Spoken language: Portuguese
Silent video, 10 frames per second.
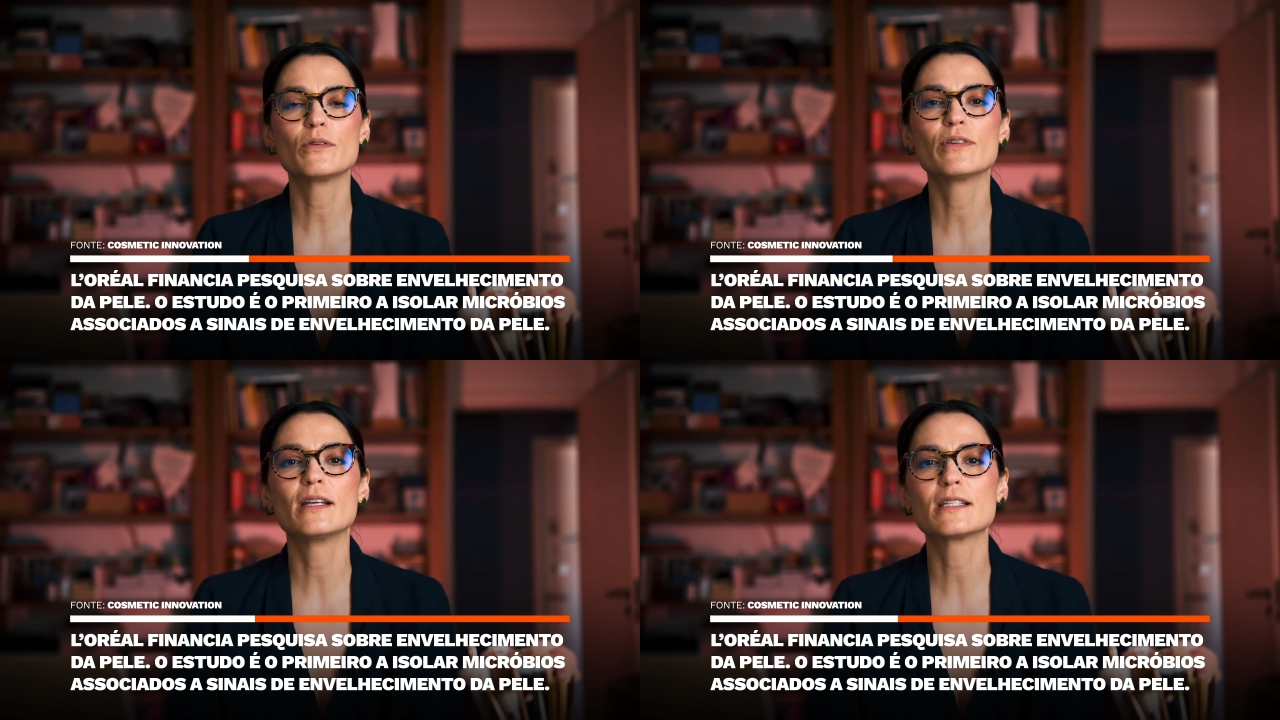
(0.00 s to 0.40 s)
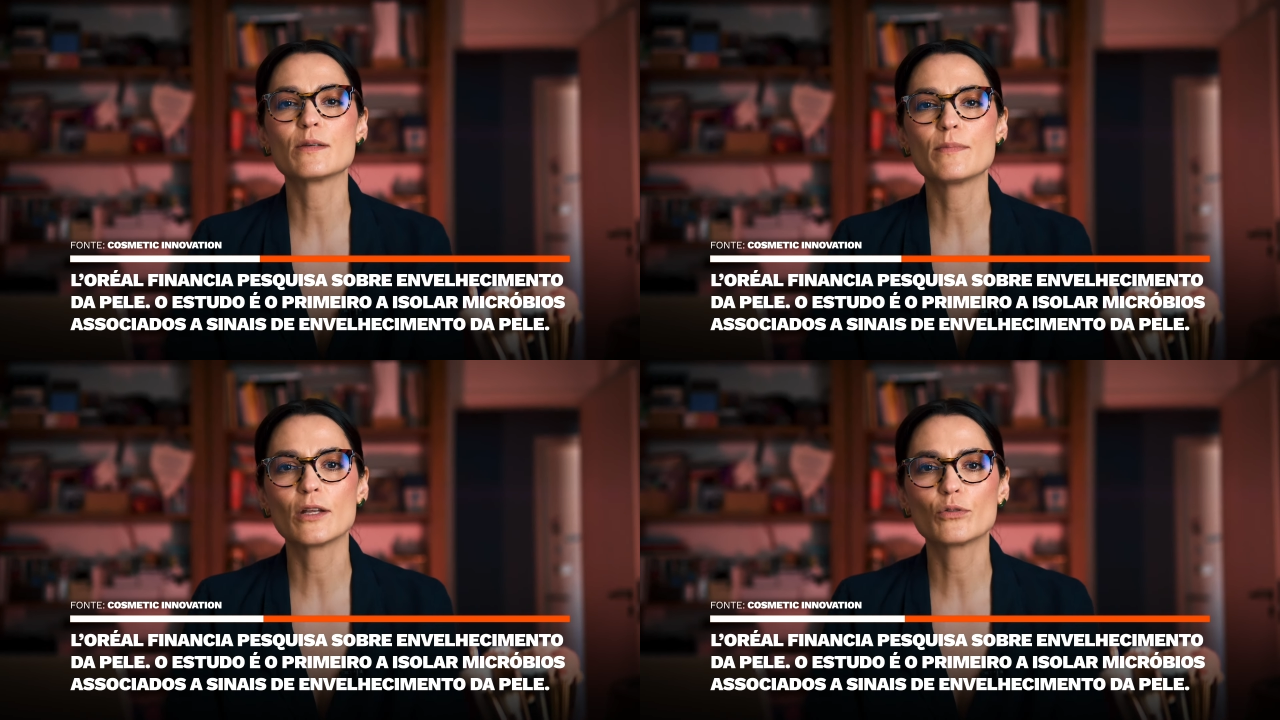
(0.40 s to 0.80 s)

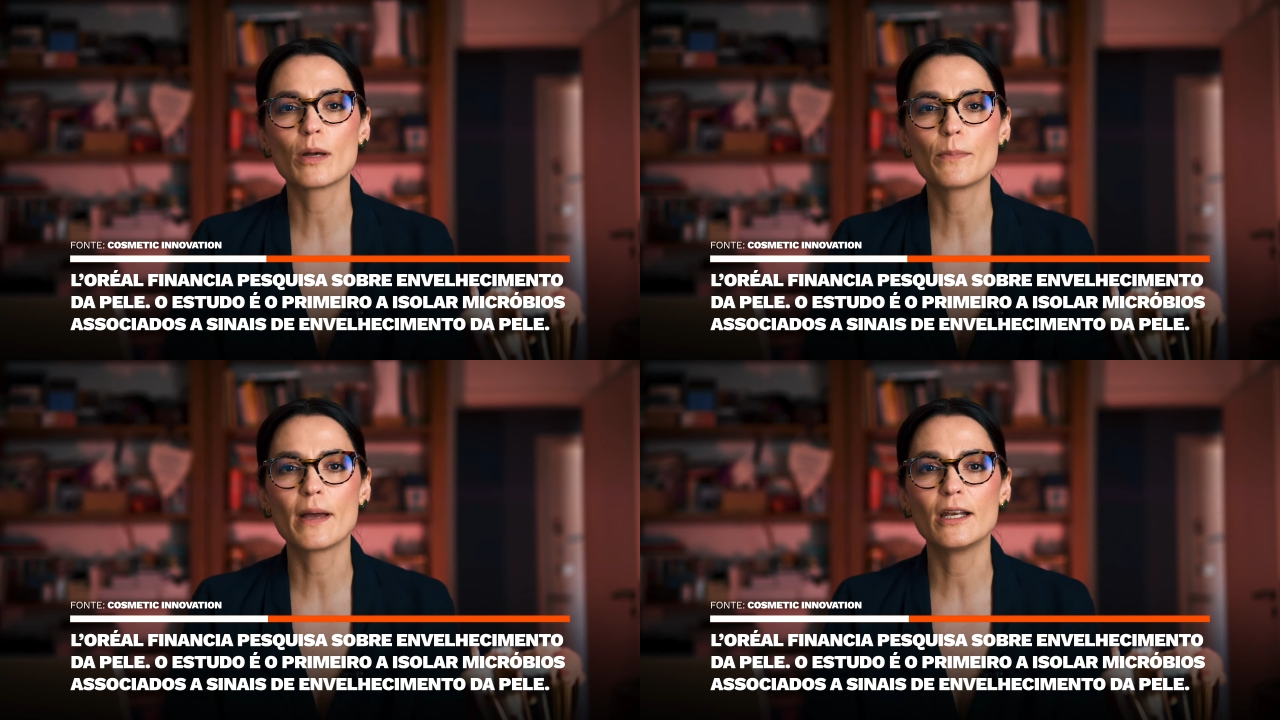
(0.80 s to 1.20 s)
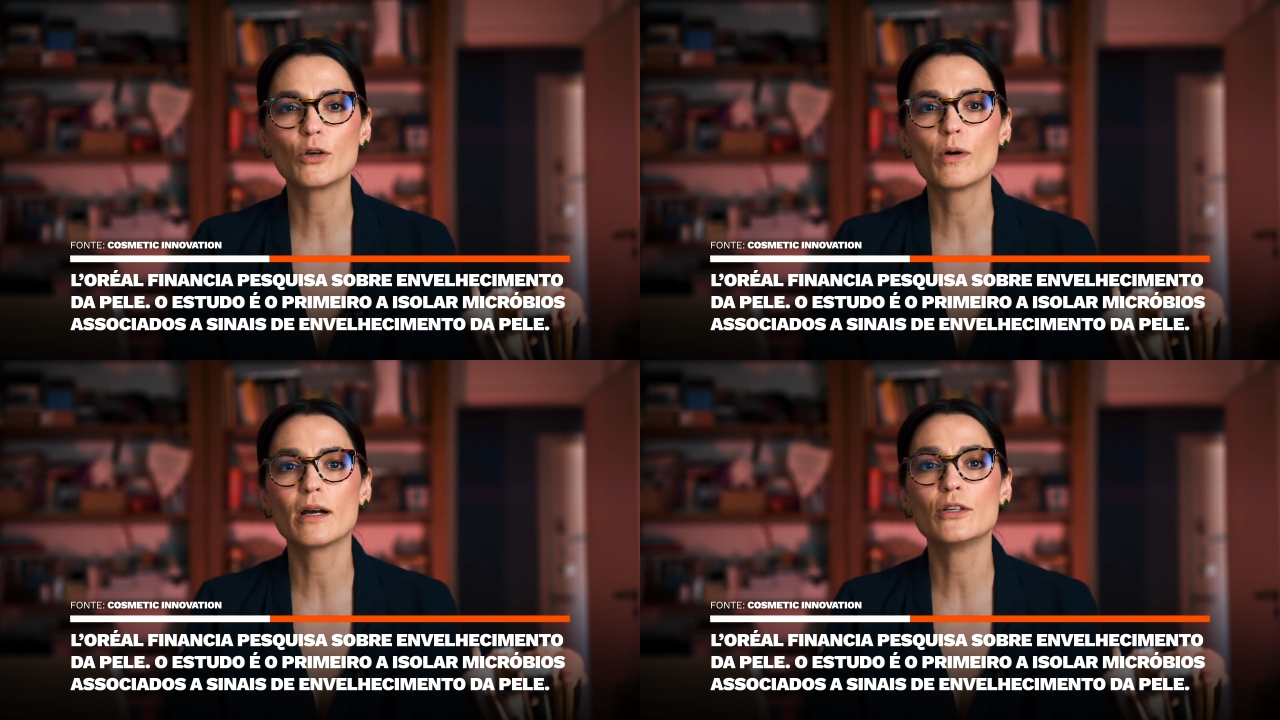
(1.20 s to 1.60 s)
envelhecimento da pele
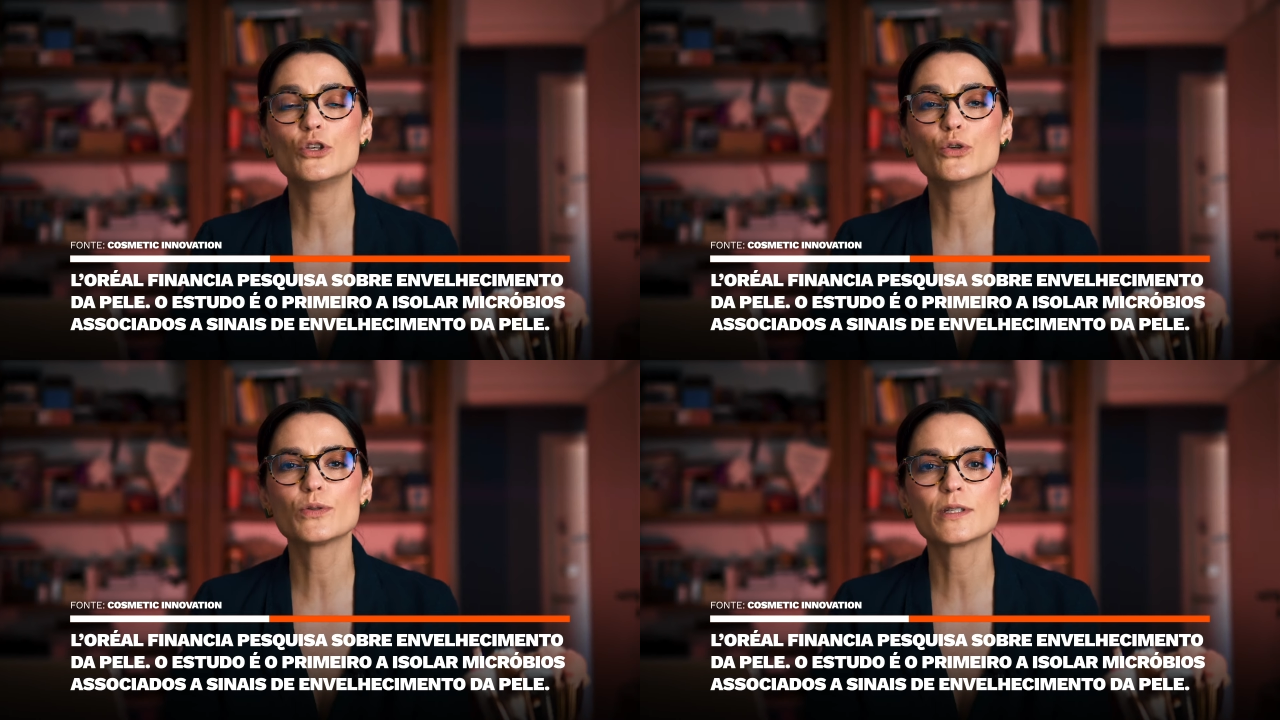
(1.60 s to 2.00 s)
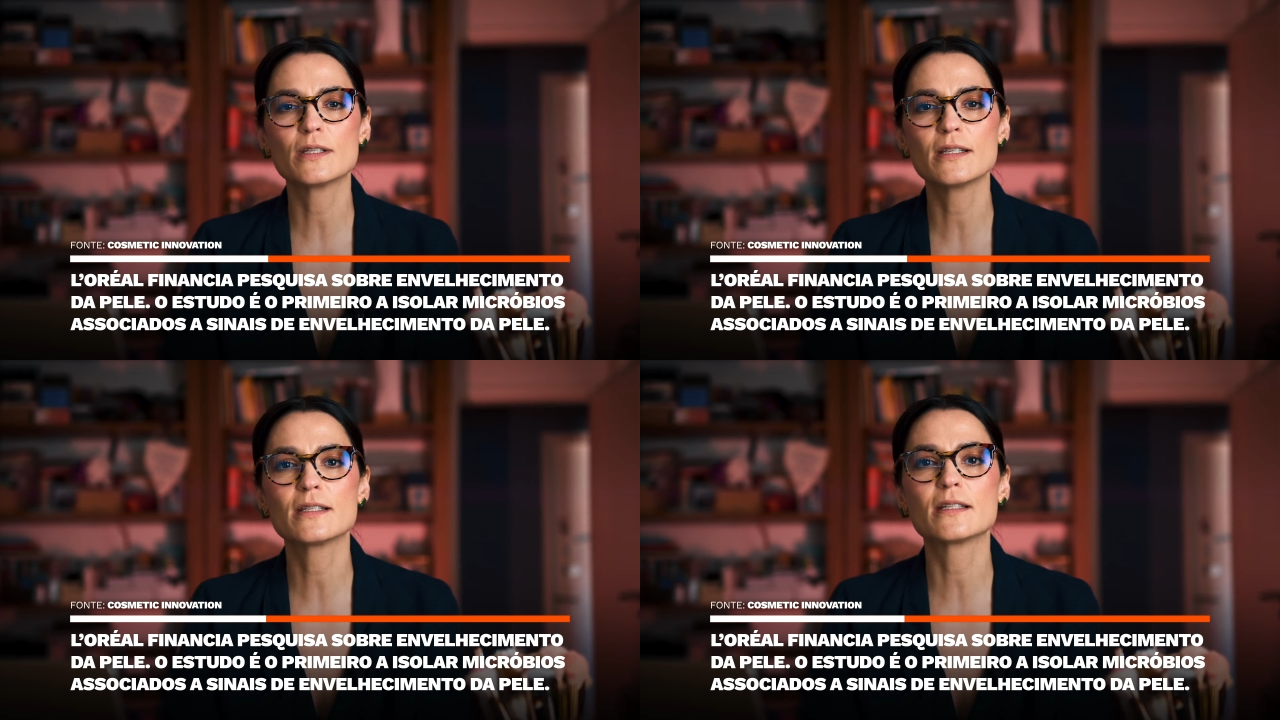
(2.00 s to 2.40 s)
com a
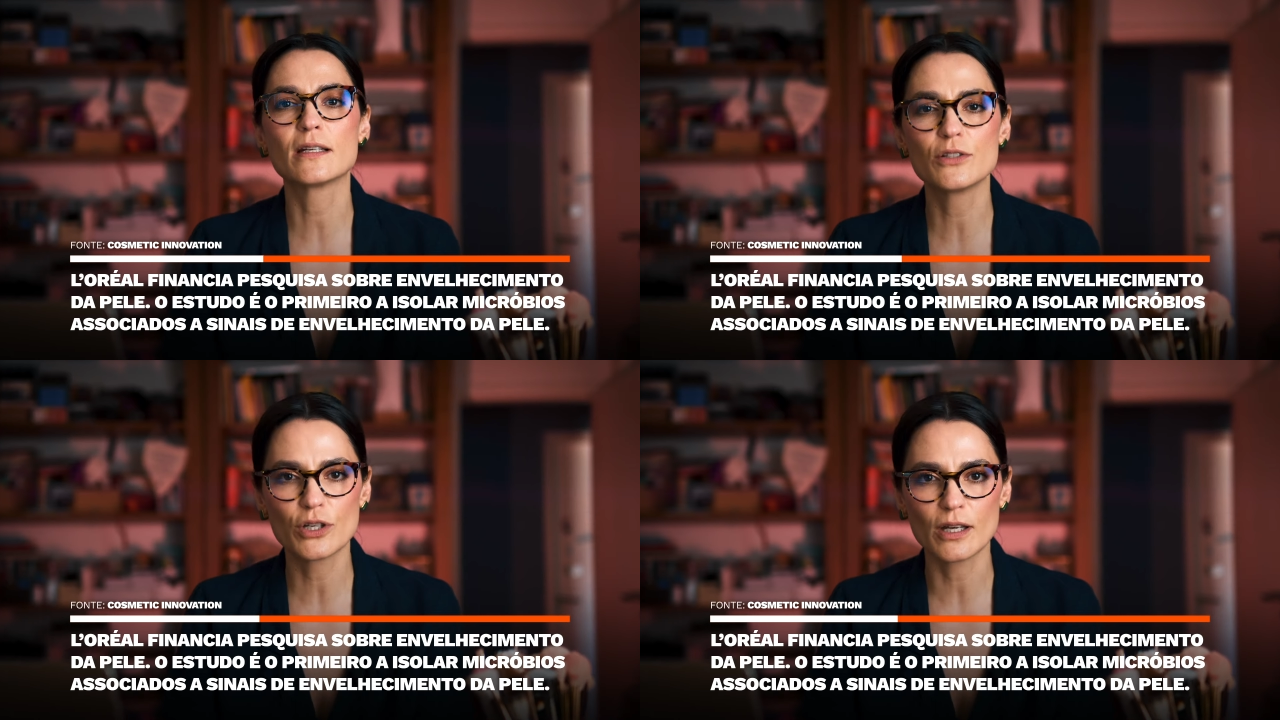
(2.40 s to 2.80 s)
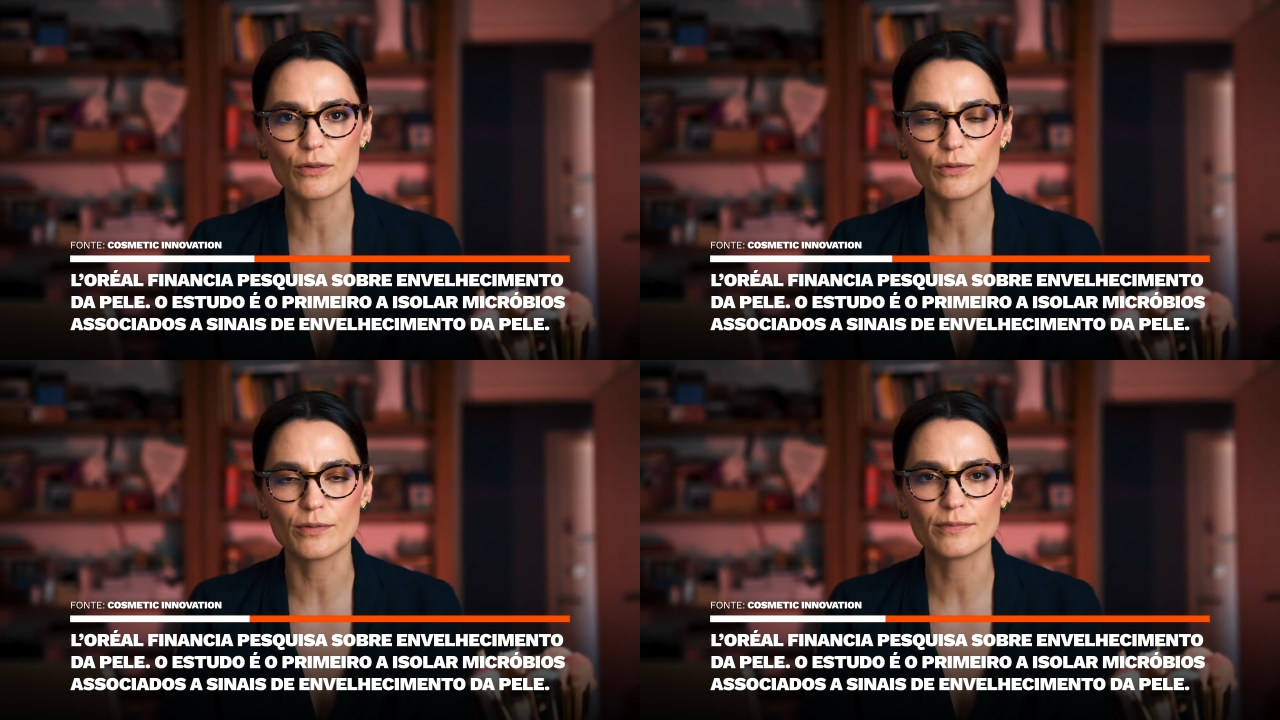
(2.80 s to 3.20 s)
UC San Diego.